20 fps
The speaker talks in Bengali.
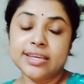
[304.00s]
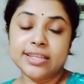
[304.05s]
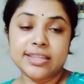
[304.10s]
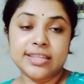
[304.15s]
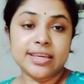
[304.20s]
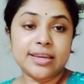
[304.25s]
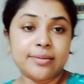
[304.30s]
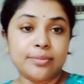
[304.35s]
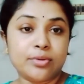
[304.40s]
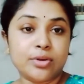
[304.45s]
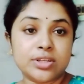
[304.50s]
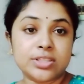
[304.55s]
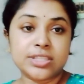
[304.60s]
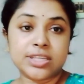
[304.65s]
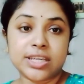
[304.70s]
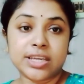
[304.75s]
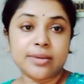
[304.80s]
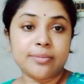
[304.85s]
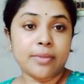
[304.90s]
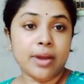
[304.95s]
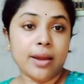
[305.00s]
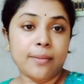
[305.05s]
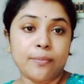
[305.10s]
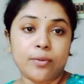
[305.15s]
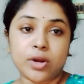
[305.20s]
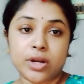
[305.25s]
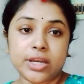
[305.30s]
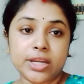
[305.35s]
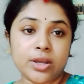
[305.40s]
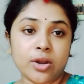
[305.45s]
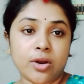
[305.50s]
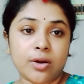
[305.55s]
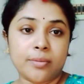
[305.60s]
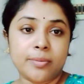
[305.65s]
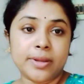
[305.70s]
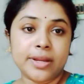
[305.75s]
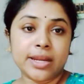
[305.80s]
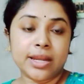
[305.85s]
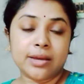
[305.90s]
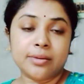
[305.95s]
দিয়ে বলছে কি মা পটি
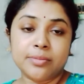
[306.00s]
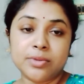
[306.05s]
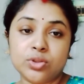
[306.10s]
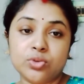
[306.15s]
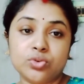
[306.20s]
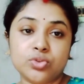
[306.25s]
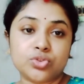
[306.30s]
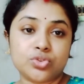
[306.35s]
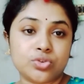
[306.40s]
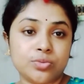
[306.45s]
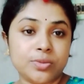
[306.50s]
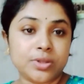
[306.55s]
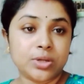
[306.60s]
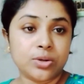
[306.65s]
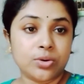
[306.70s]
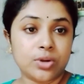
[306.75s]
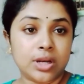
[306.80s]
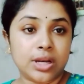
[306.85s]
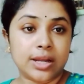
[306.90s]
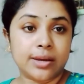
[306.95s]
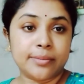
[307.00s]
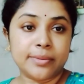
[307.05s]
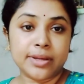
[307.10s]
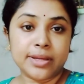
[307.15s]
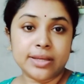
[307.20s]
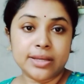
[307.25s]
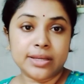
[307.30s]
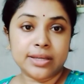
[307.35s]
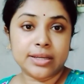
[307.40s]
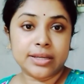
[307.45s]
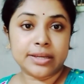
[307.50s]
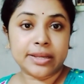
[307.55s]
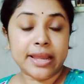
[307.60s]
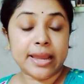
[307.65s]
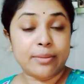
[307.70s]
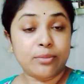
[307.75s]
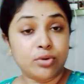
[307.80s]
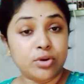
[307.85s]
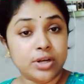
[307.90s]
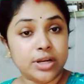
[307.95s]
হবে না আমি দুষ্টুমি করলাম
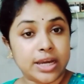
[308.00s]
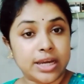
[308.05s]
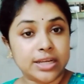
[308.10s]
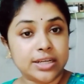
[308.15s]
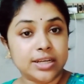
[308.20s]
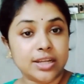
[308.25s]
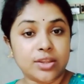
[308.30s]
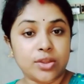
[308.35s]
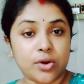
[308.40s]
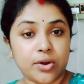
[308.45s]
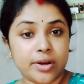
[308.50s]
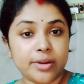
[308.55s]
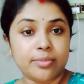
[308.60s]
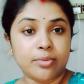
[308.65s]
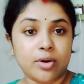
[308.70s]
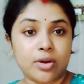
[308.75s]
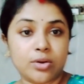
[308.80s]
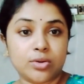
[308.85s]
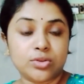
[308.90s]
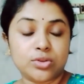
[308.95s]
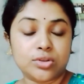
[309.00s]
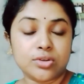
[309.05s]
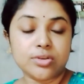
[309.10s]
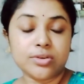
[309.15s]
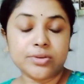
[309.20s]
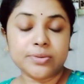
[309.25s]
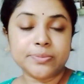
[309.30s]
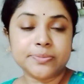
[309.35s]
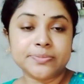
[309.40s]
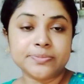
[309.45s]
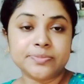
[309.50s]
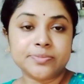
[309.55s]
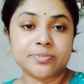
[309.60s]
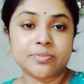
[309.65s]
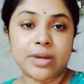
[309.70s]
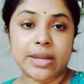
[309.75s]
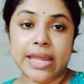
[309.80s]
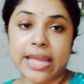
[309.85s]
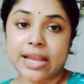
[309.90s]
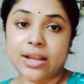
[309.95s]
কেমন রাগটা ধরে বলো তো
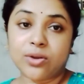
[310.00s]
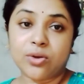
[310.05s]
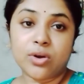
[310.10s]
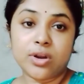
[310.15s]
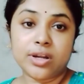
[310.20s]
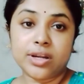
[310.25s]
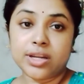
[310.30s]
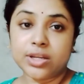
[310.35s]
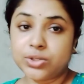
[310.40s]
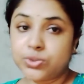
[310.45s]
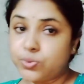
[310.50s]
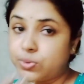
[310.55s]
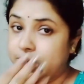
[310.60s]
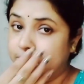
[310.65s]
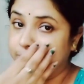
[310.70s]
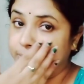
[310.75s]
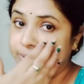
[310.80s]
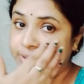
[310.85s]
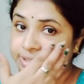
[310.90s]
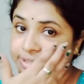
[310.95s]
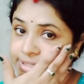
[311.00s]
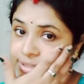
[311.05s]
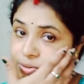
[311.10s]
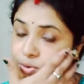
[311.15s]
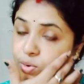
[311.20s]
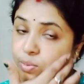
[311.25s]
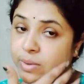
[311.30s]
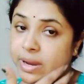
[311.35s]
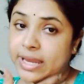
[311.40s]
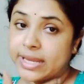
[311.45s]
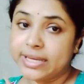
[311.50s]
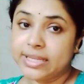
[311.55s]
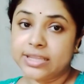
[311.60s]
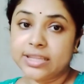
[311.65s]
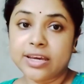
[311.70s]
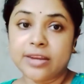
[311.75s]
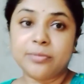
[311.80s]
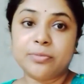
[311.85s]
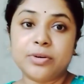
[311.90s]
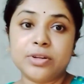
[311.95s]
মানে এক ঘন্টা শুয়ে রয়েছি ঘুমায়নি
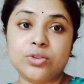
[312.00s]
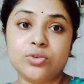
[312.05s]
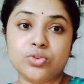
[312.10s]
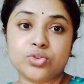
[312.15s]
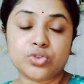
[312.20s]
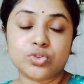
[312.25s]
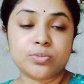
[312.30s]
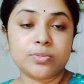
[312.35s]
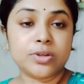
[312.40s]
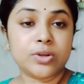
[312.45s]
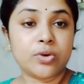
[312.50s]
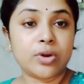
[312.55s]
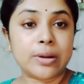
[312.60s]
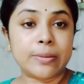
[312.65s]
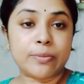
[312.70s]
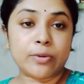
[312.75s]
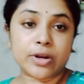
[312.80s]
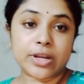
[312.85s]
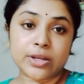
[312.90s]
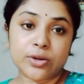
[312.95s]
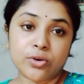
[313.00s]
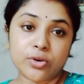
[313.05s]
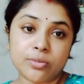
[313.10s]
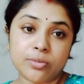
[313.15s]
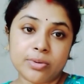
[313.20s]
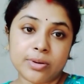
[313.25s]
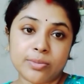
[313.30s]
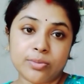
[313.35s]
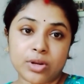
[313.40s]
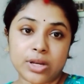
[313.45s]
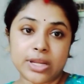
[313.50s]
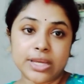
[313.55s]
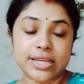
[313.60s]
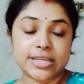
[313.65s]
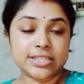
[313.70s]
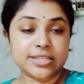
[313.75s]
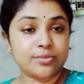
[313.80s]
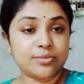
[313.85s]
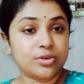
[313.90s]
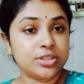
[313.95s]
তারপরে দুষ্টুমি করে পটি করবে বলে
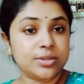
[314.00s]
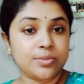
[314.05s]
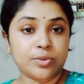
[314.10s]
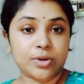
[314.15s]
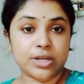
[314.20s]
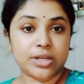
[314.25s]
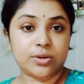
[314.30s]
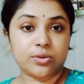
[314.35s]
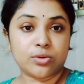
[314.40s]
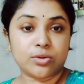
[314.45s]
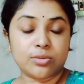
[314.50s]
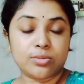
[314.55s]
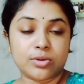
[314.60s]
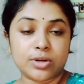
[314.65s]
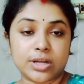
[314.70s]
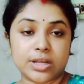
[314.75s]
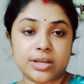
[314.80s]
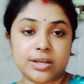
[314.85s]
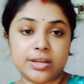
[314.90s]
এসে বলছে পটি করব না